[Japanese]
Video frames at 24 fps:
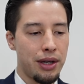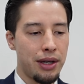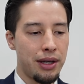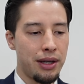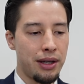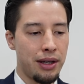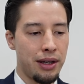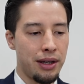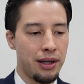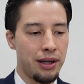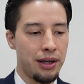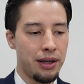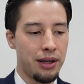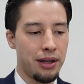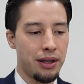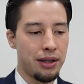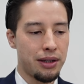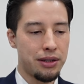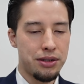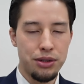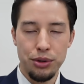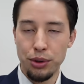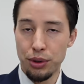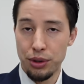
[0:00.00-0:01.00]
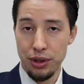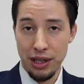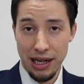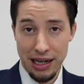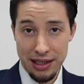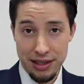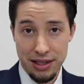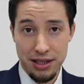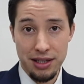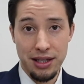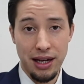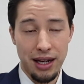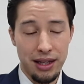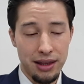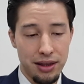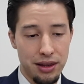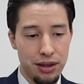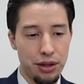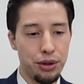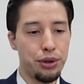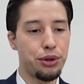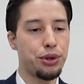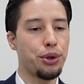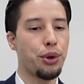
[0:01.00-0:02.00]
えーすごく感じ
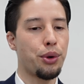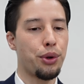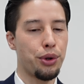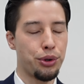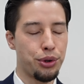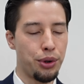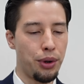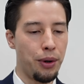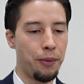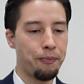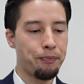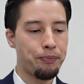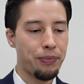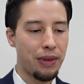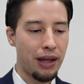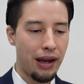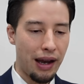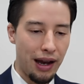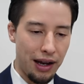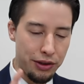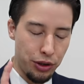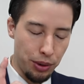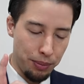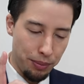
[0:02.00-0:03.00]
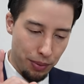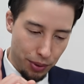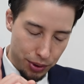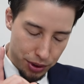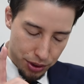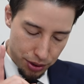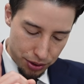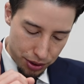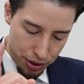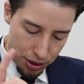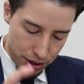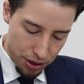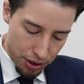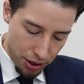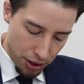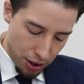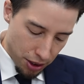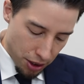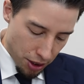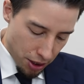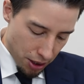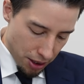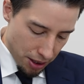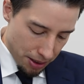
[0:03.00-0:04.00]
たっていうところとあともう一つ
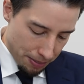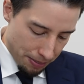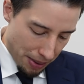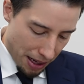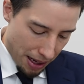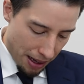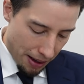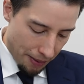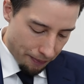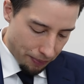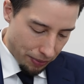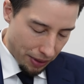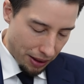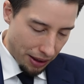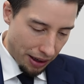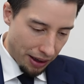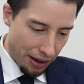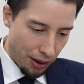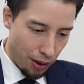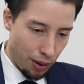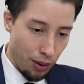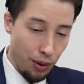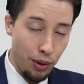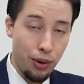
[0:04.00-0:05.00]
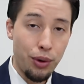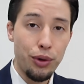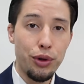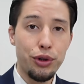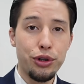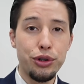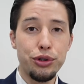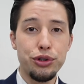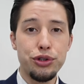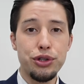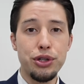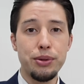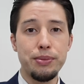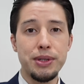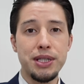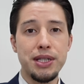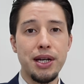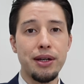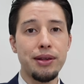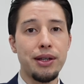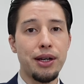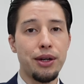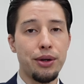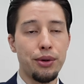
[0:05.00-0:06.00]
まああのこの YouTube
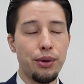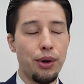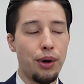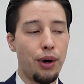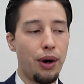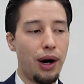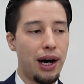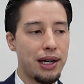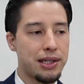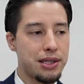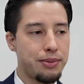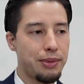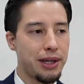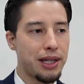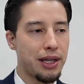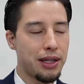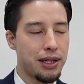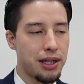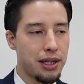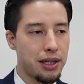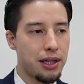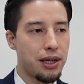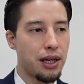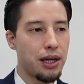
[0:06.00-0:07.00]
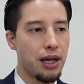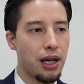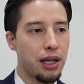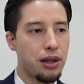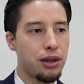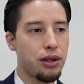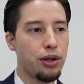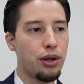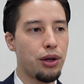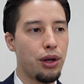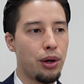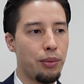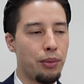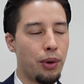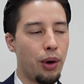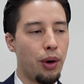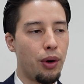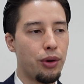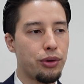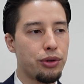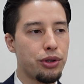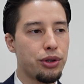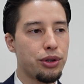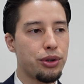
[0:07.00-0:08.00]
チャンネルを始めたきっかけっていうの
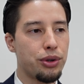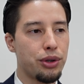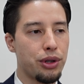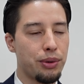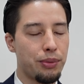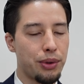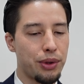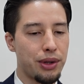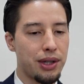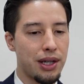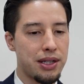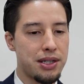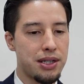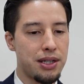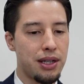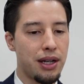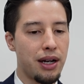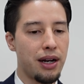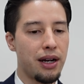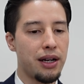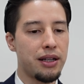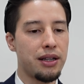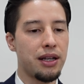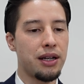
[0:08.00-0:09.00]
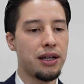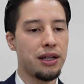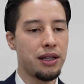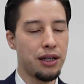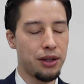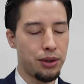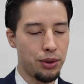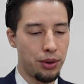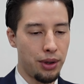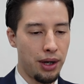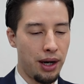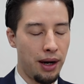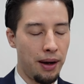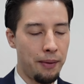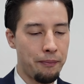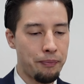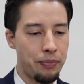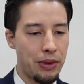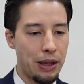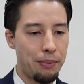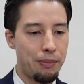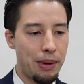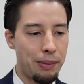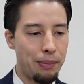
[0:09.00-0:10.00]
も竜王にも尋ねられたりだとか、
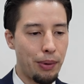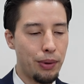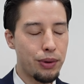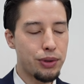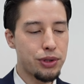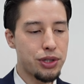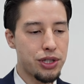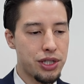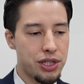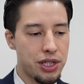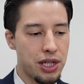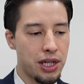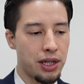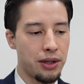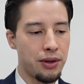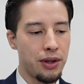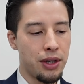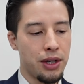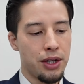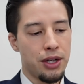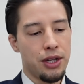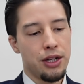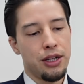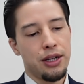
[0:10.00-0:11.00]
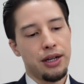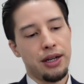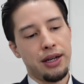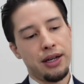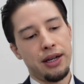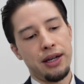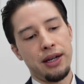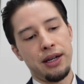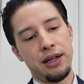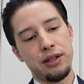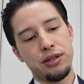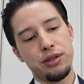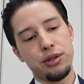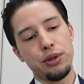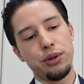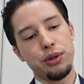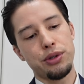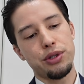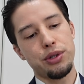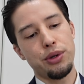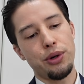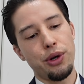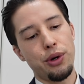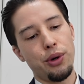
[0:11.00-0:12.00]
まあ、僕自身、えー、す
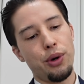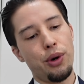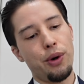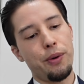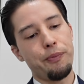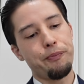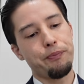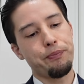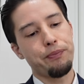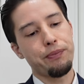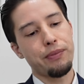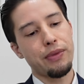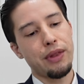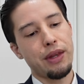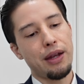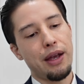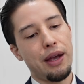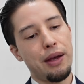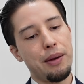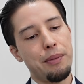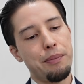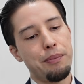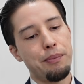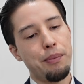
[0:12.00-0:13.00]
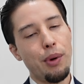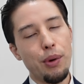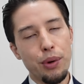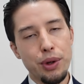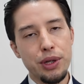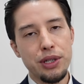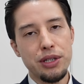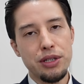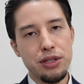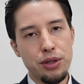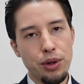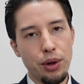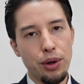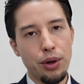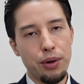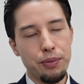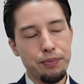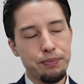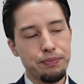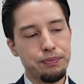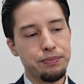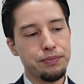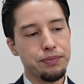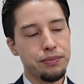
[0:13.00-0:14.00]
ごくそれをもう一
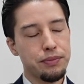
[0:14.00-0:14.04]
度